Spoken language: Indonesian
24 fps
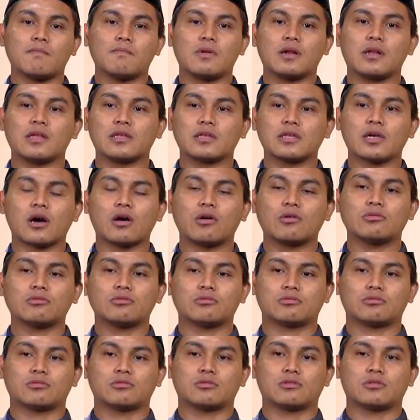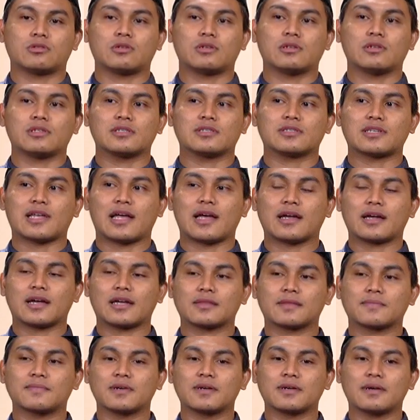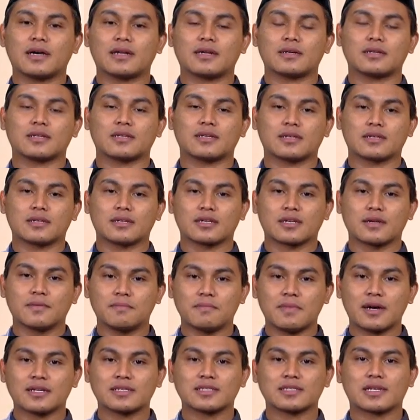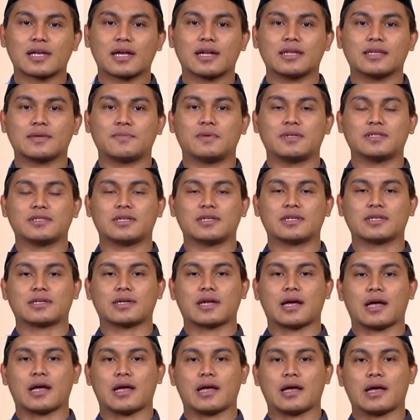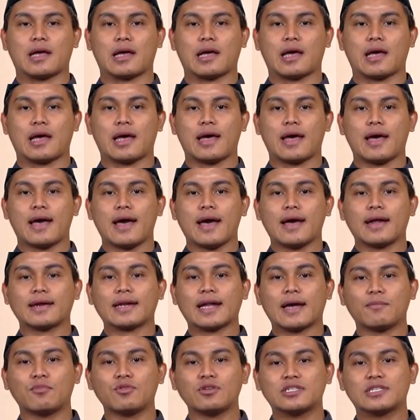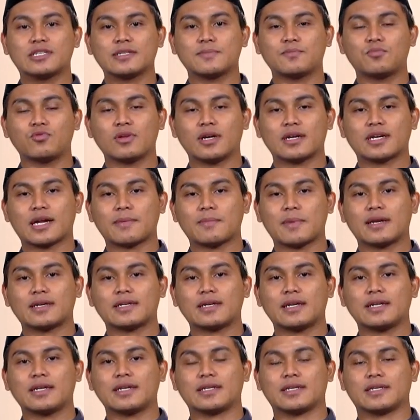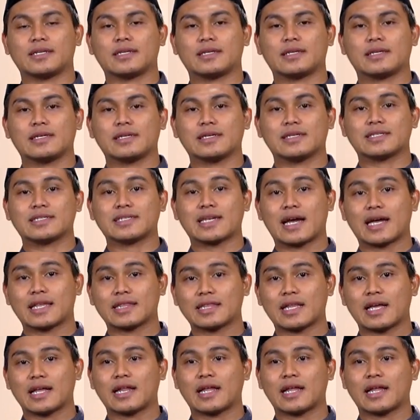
Beliau sangat bengar, gemar sekali bersedekah. Namun di bulan Ramadan ini sangatlah